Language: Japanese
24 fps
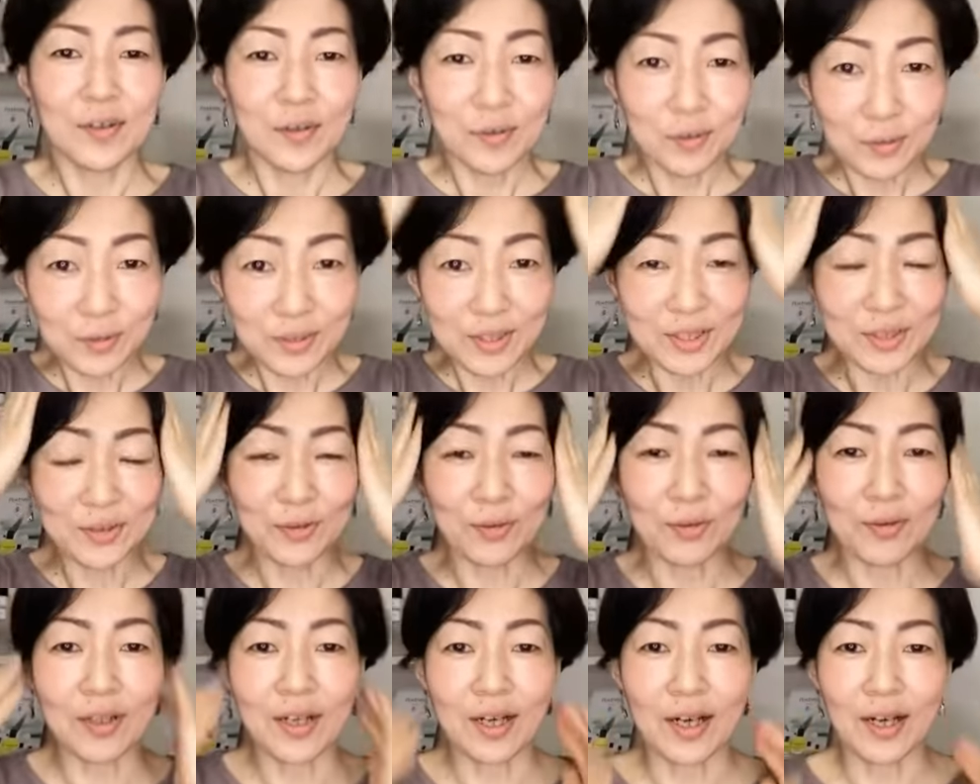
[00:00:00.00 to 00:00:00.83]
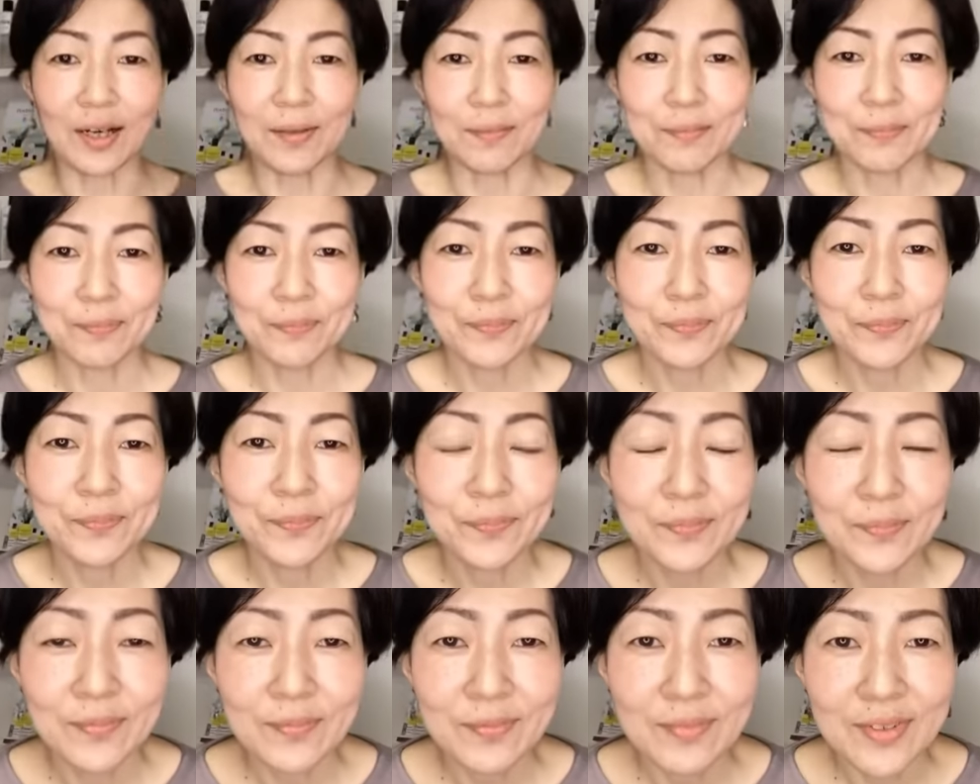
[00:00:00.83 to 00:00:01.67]
どうでしょうか
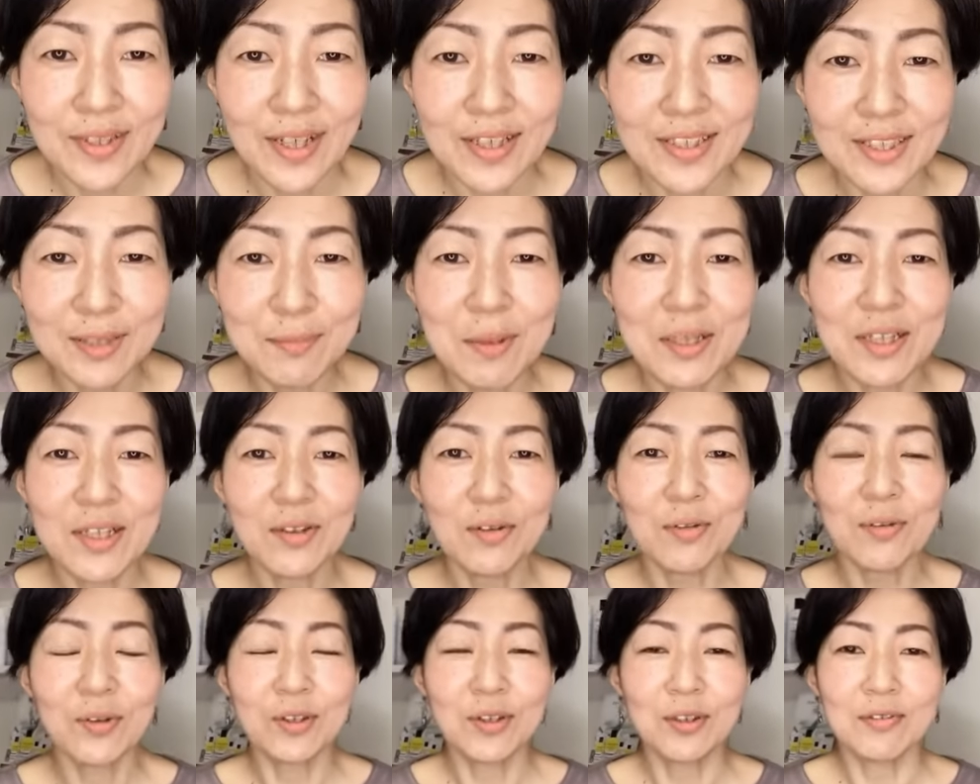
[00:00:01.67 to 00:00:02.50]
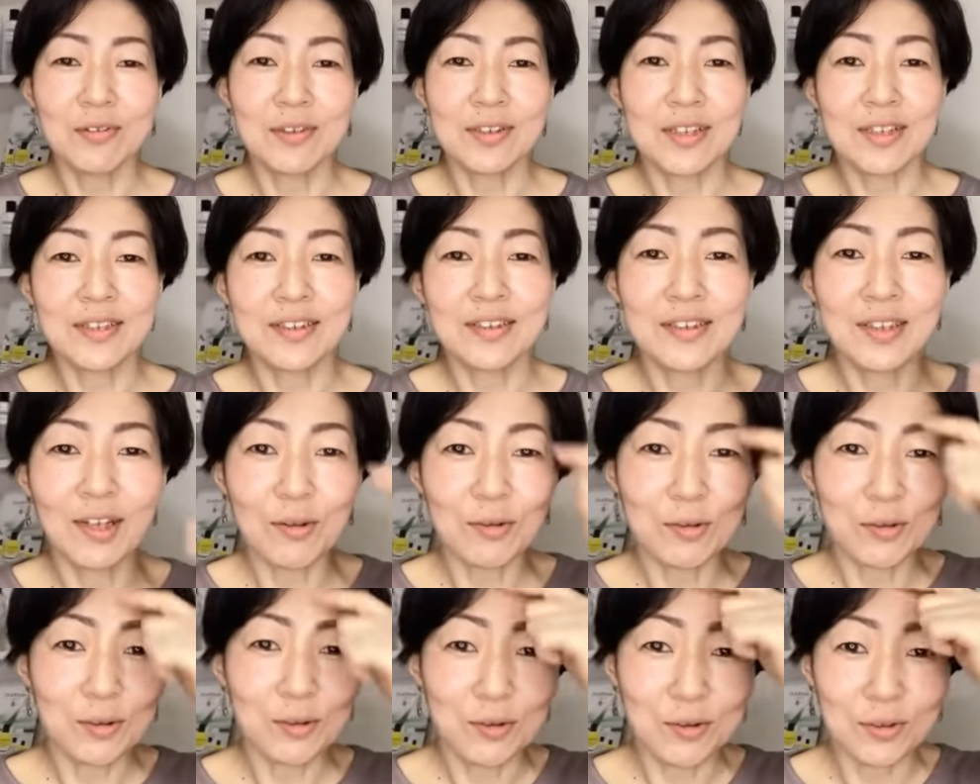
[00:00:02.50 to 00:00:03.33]
始めた時と私
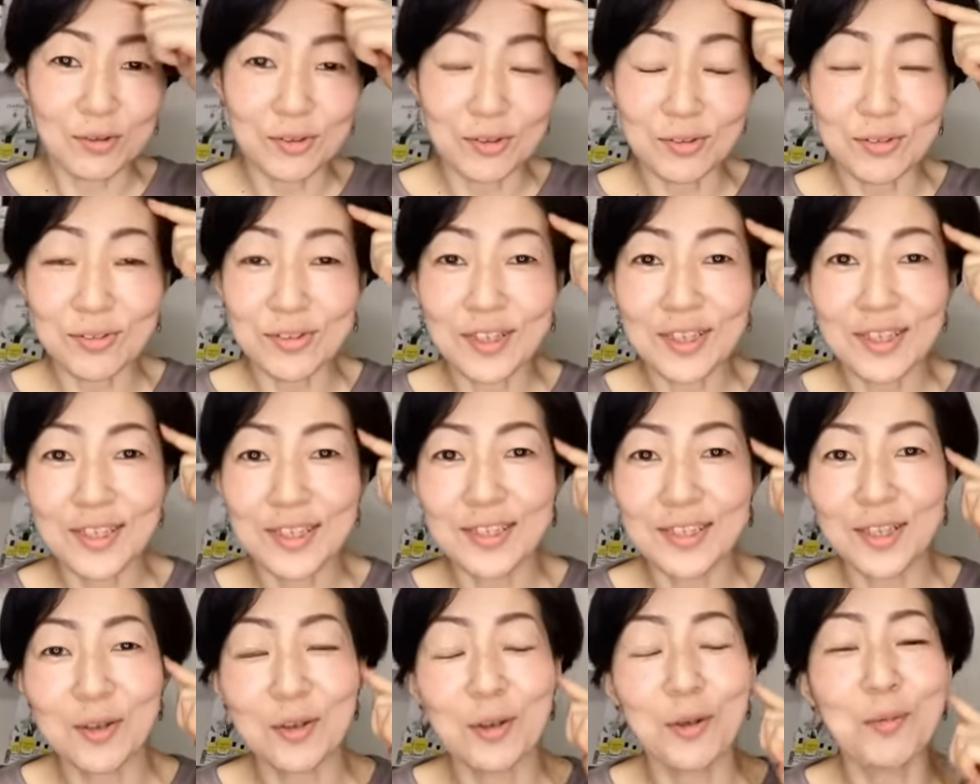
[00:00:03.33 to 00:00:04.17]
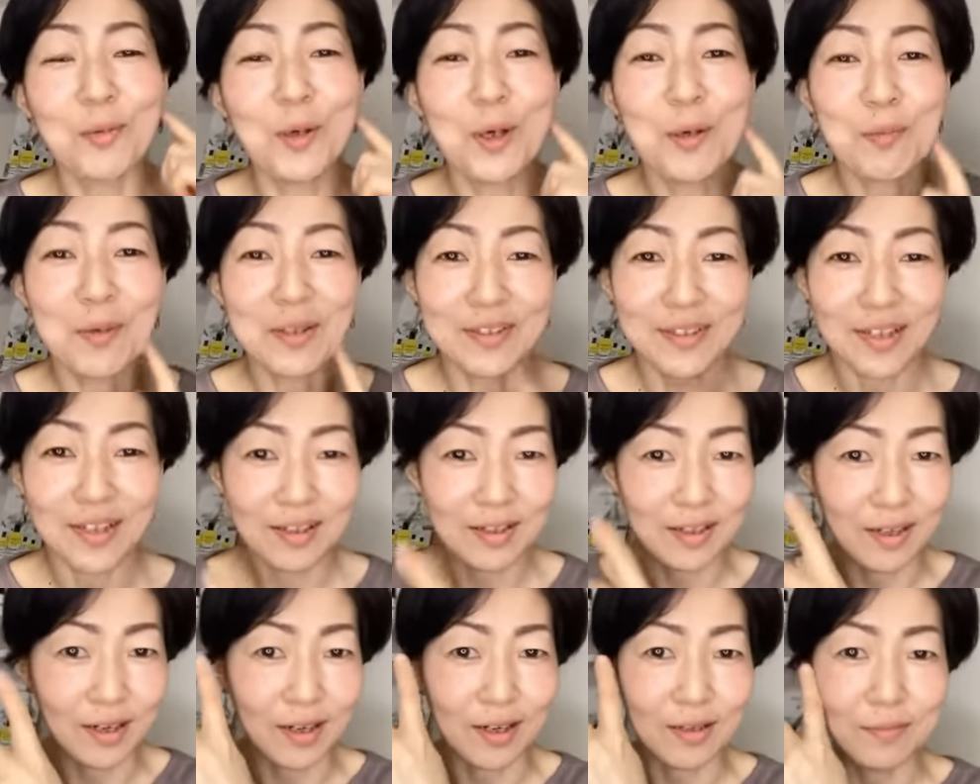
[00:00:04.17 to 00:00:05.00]
顔ちょっとすっきりしたと思いませ
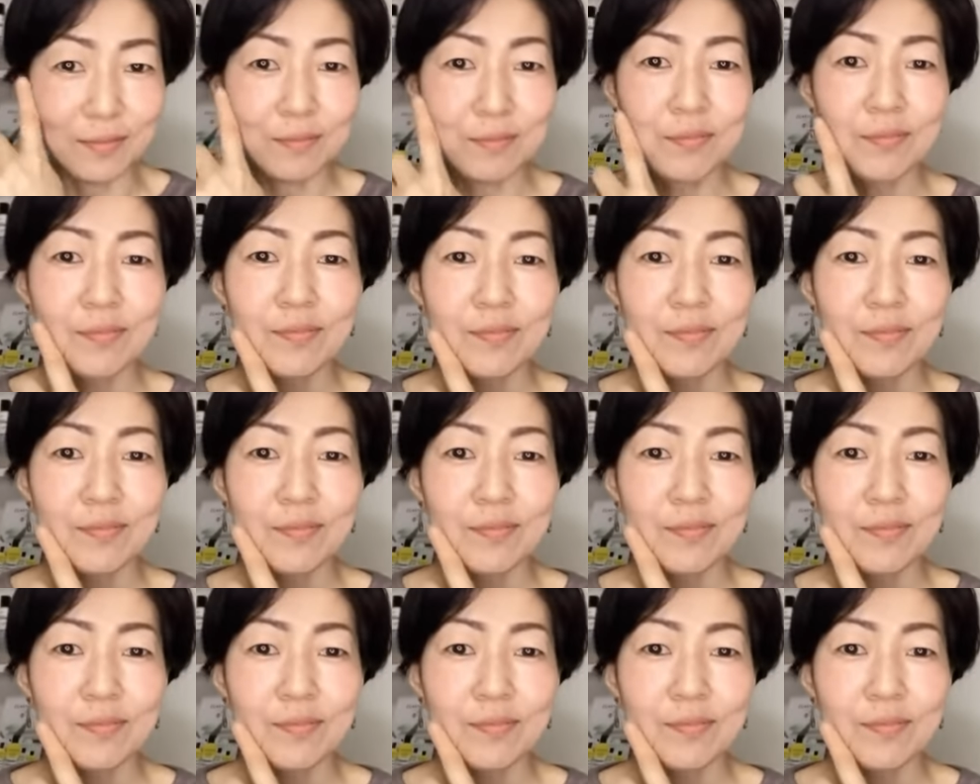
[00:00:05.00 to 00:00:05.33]
んか